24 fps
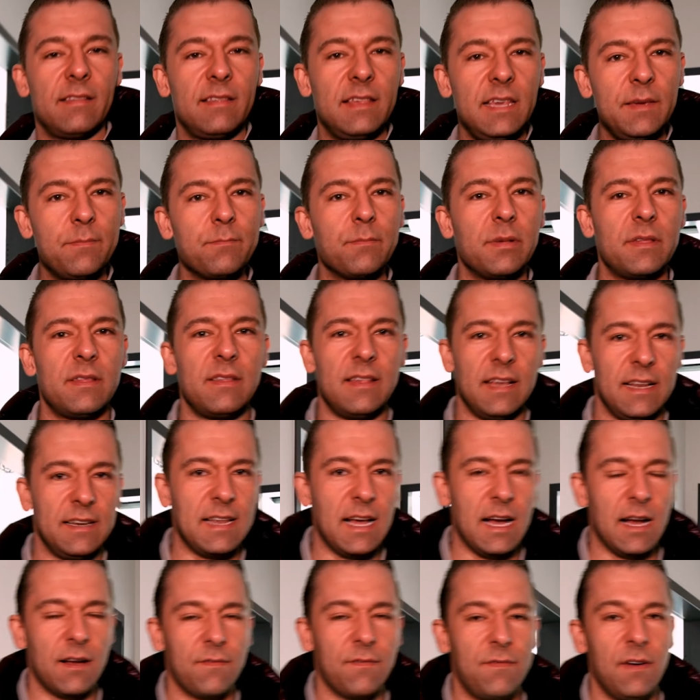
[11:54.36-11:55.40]
sieben bis zehn
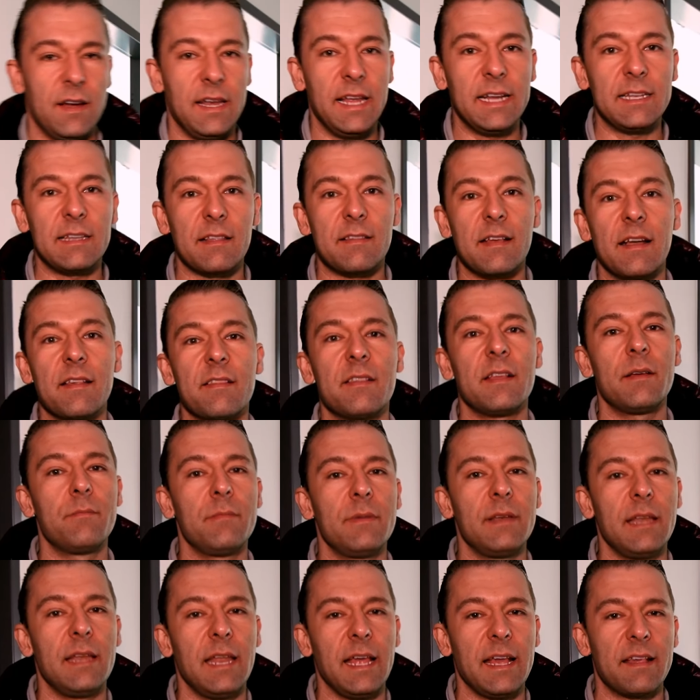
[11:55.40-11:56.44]
Tagen verlegt. Das heißt,
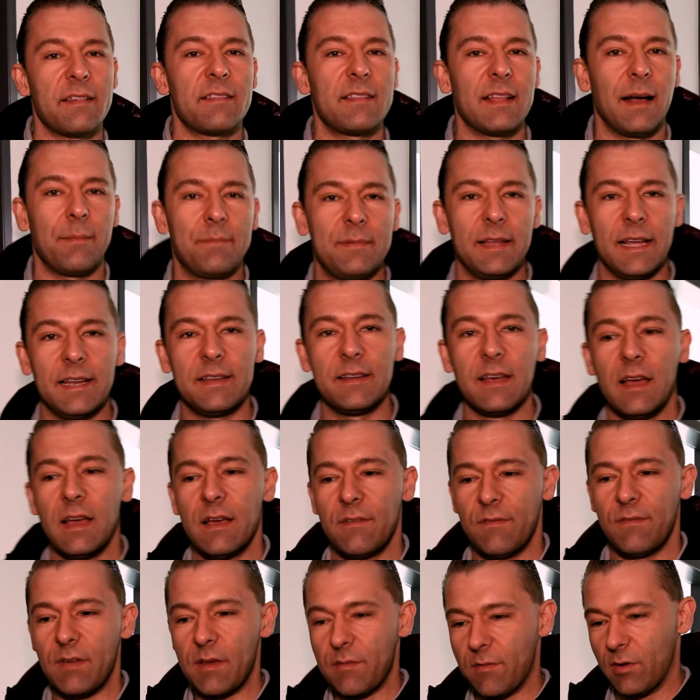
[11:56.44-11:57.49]
im nächsten Update
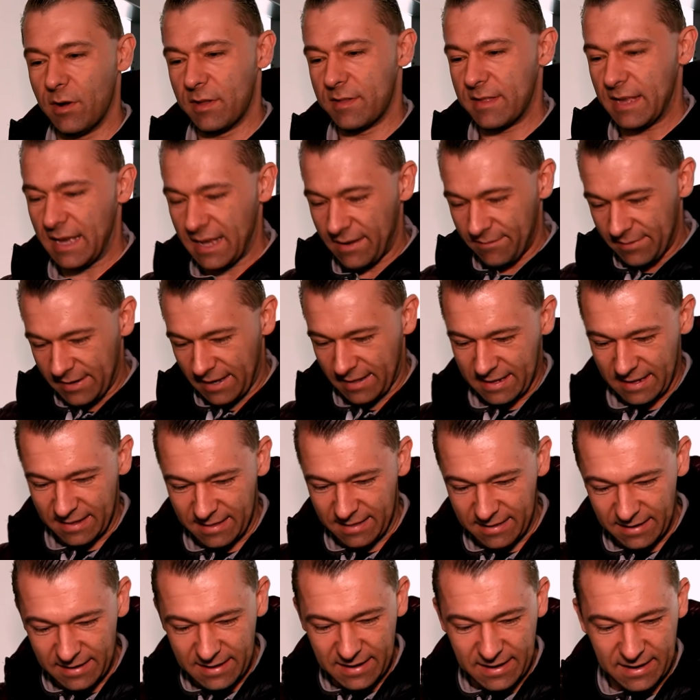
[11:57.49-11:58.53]
werden wir euch zeigen, wie das
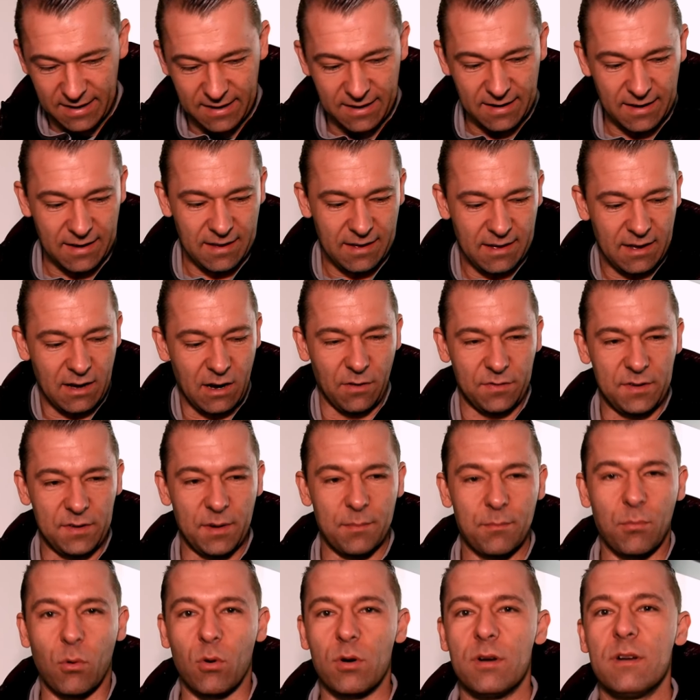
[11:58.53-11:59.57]
Ganze hier auf
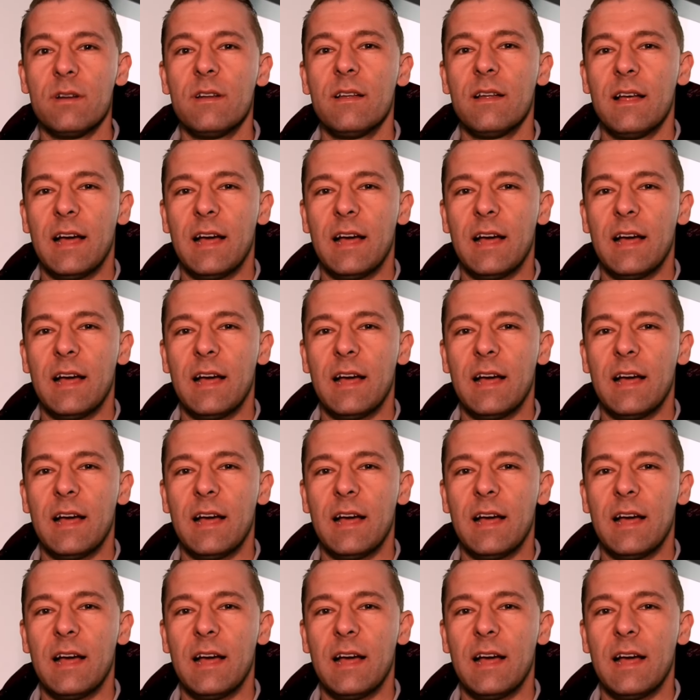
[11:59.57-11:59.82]
dem Boden